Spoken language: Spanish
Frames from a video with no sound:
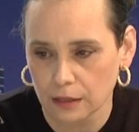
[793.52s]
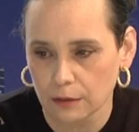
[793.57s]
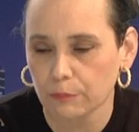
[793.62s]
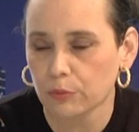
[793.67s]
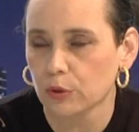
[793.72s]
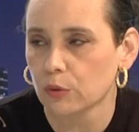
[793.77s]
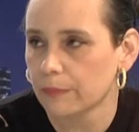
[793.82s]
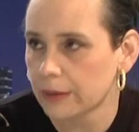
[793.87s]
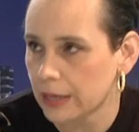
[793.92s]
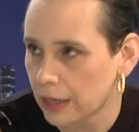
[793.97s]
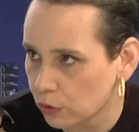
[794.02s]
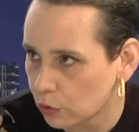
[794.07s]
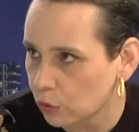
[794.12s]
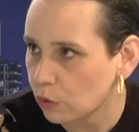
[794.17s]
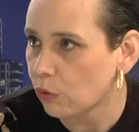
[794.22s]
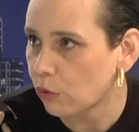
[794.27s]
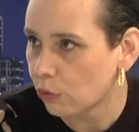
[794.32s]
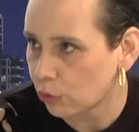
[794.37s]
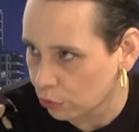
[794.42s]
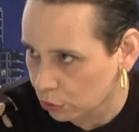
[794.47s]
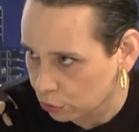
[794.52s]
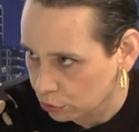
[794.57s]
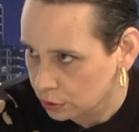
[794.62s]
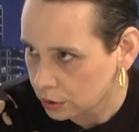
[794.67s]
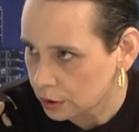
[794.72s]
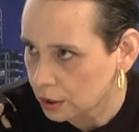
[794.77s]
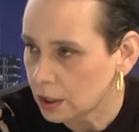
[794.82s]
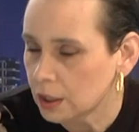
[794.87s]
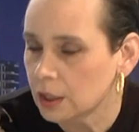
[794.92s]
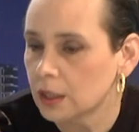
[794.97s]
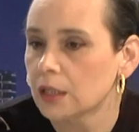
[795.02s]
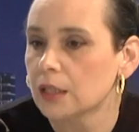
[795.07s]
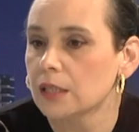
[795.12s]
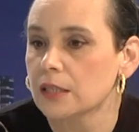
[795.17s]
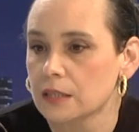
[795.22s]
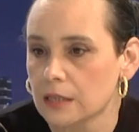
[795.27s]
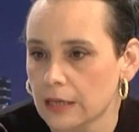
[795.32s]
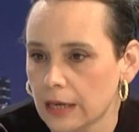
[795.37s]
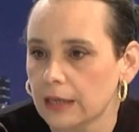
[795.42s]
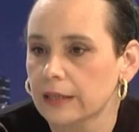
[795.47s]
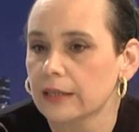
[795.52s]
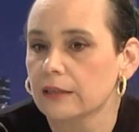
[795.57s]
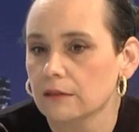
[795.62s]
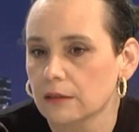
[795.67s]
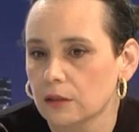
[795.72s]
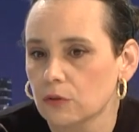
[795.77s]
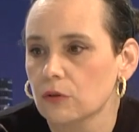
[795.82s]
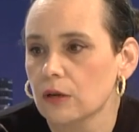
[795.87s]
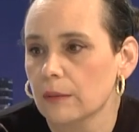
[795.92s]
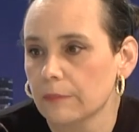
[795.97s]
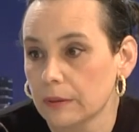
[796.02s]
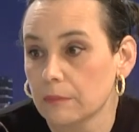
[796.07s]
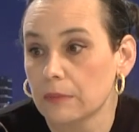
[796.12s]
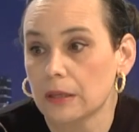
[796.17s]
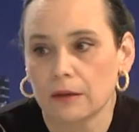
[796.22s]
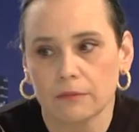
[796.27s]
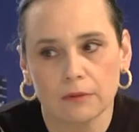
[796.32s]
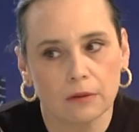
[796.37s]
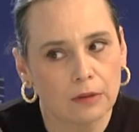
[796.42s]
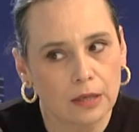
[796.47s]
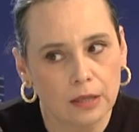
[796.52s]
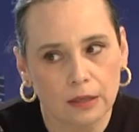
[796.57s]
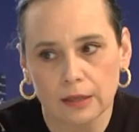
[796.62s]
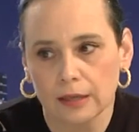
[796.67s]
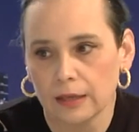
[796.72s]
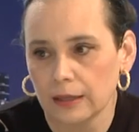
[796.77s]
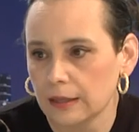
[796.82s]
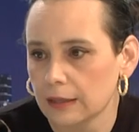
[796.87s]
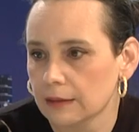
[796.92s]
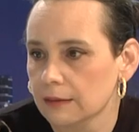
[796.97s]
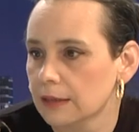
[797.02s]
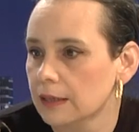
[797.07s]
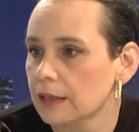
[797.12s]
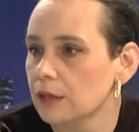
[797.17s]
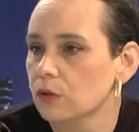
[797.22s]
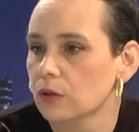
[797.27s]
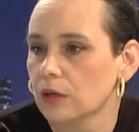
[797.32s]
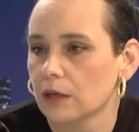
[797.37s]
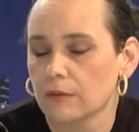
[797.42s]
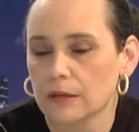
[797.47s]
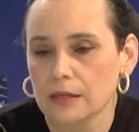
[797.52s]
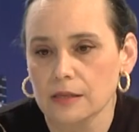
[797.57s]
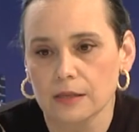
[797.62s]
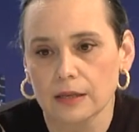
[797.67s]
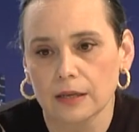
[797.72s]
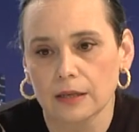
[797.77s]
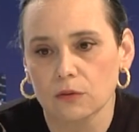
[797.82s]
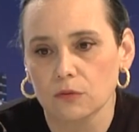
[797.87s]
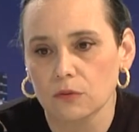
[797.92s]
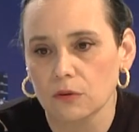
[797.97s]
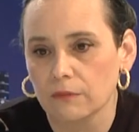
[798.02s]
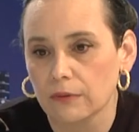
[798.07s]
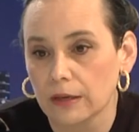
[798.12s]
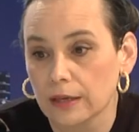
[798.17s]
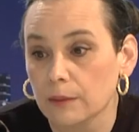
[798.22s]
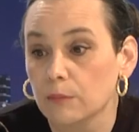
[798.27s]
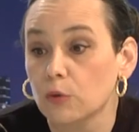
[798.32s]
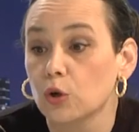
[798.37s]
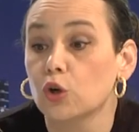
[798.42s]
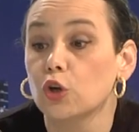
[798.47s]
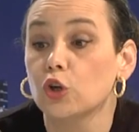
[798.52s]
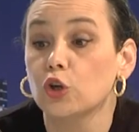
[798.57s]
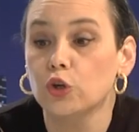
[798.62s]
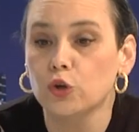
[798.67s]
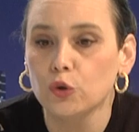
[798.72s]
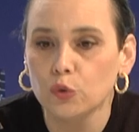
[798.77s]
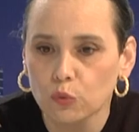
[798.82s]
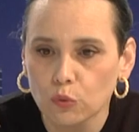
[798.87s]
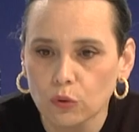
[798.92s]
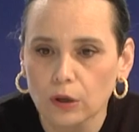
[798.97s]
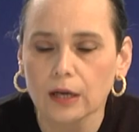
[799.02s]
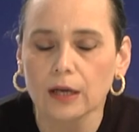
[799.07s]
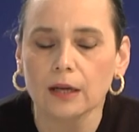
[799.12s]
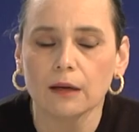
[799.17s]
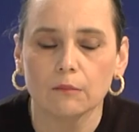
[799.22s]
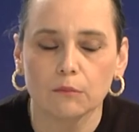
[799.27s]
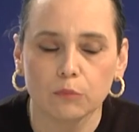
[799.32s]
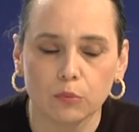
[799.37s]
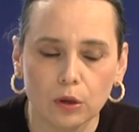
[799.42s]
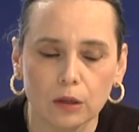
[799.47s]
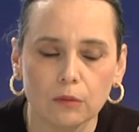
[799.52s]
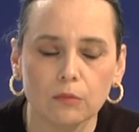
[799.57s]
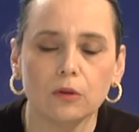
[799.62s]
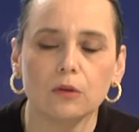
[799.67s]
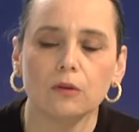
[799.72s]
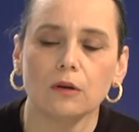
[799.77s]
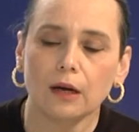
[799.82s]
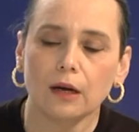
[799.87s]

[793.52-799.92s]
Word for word: expropiado o no. Y si alguien tiene una primera vivienda, está claro que le van a sacar unos baremos. Nunca vuelvo